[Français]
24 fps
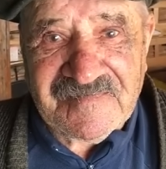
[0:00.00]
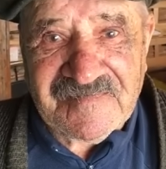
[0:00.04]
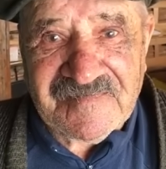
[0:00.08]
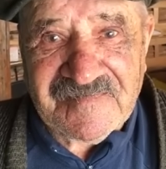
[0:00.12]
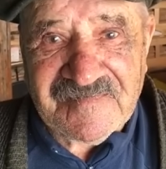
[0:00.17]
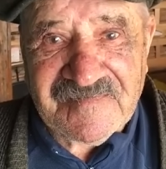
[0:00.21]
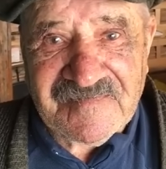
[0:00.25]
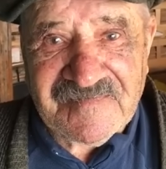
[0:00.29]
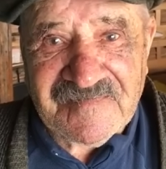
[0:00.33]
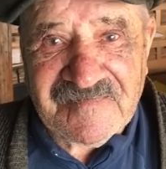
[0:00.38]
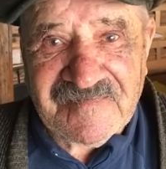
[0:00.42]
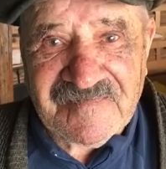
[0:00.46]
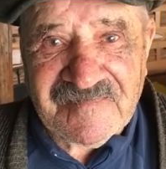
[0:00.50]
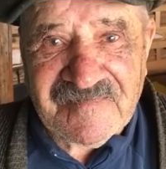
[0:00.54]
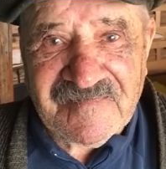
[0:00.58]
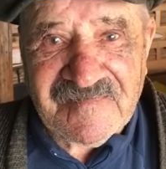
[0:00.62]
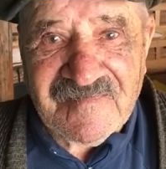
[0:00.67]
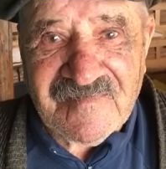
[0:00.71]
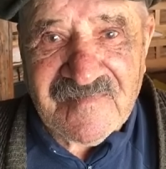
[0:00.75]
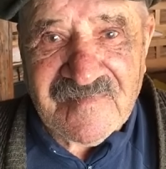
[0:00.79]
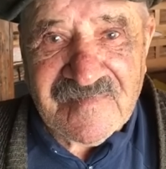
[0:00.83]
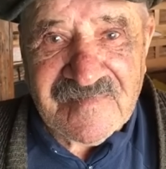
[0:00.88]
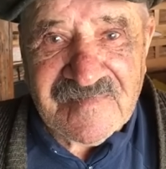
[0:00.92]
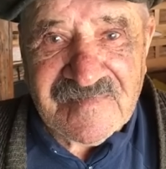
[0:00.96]
Et les dents,
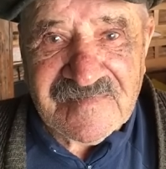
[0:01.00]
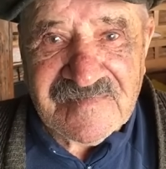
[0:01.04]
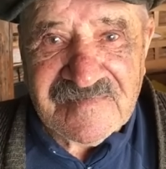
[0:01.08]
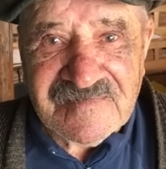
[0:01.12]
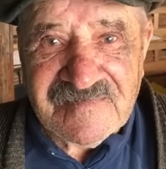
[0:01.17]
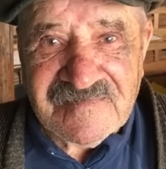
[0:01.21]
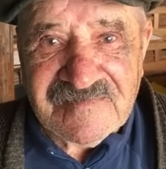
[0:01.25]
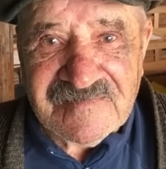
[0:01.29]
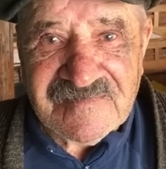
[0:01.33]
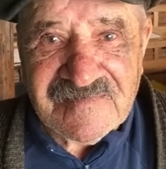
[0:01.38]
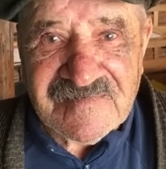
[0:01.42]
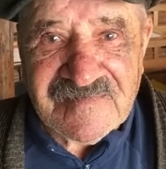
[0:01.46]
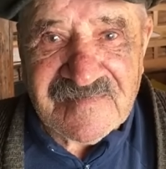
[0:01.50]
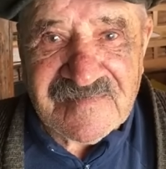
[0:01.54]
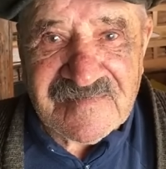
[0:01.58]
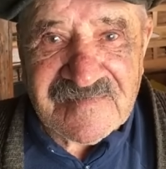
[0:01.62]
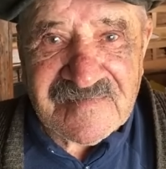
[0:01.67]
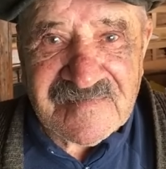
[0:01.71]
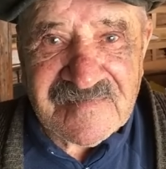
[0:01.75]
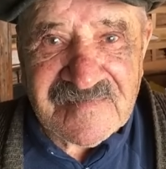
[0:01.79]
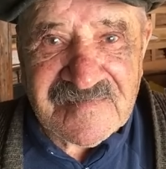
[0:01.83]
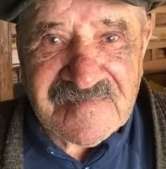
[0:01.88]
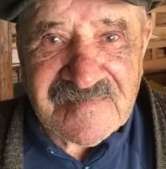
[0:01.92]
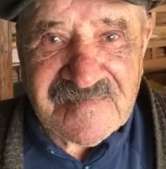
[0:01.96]
dans le temps, quand on
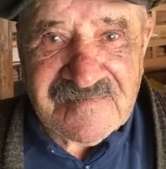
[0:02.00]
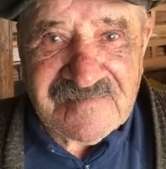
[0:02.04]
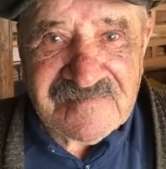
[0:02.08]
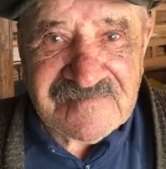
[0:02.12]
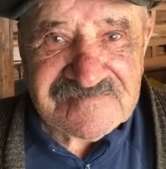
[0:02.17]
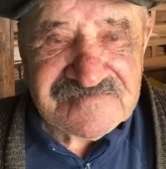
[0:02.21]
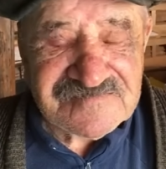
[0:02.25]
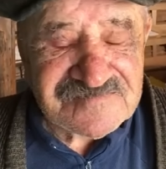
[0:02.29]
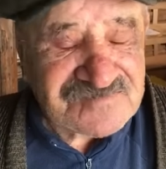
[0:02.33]
avait mal aux dents